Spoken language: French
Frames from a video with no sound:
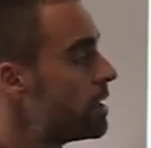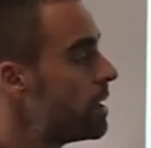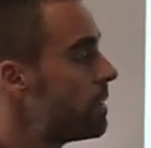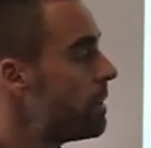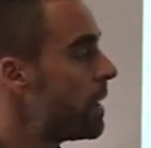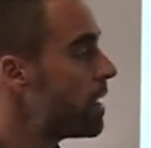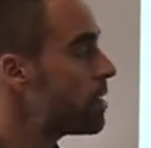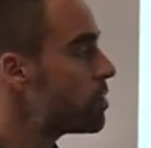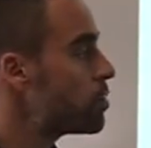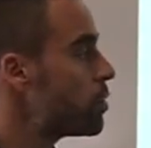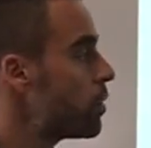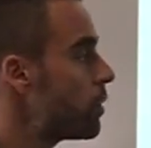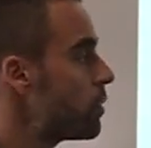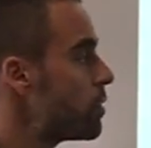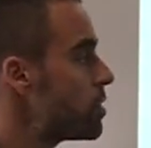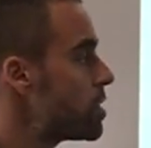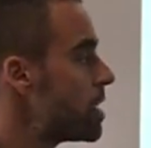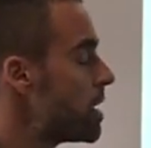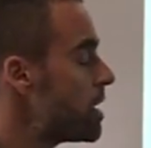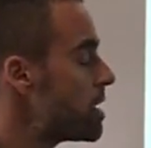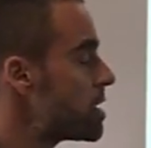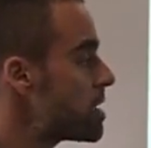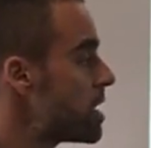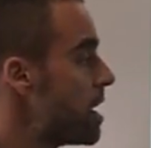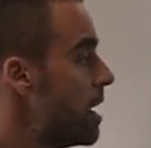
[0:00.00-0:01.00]
démarche de
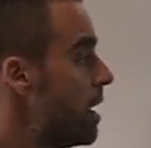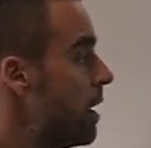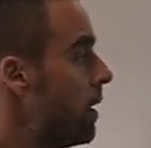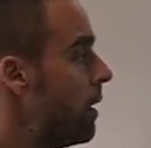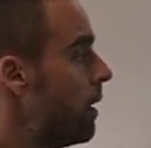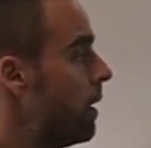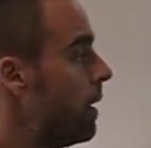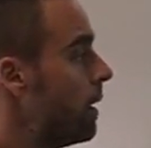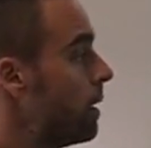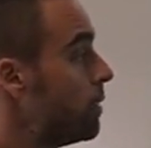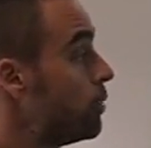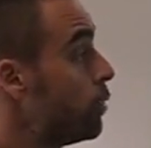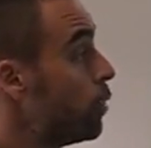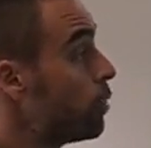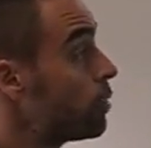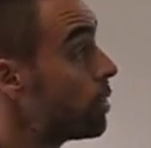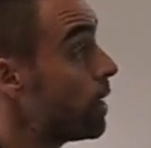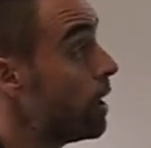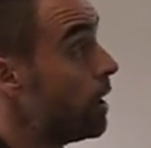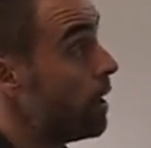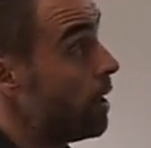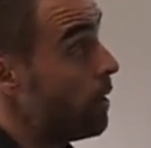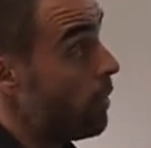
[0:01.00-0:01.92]
recherche. Euh, donc,